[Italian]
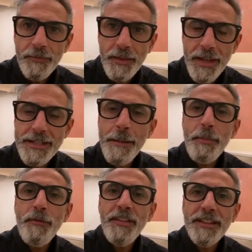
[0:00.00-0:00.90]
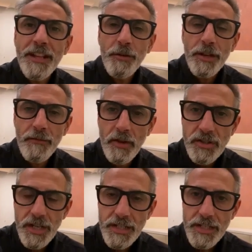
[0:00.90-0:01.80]
che si approfittano delle
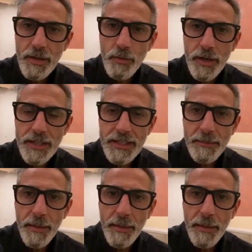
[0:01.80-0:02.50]
vostre insicurezze